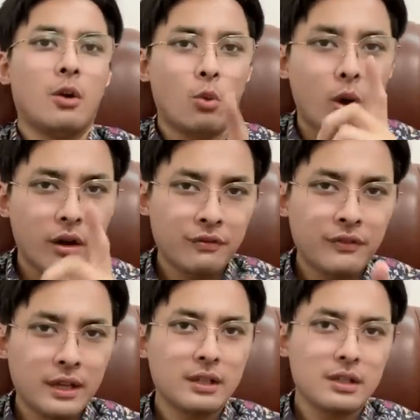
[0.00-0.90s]
网
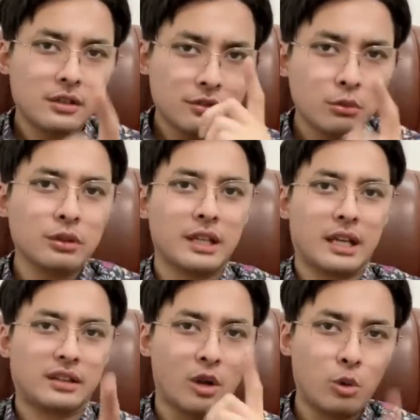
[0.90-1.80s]
飞重
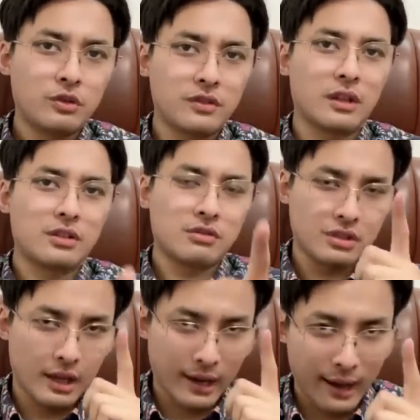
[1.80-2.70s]
点投资的就
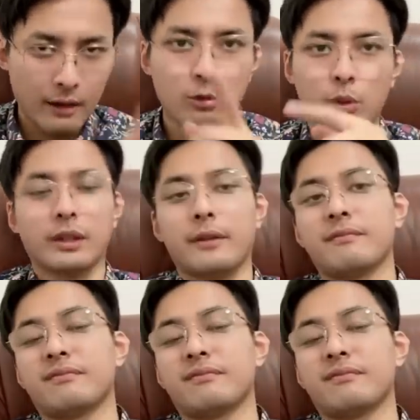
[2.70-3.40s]
是韩国的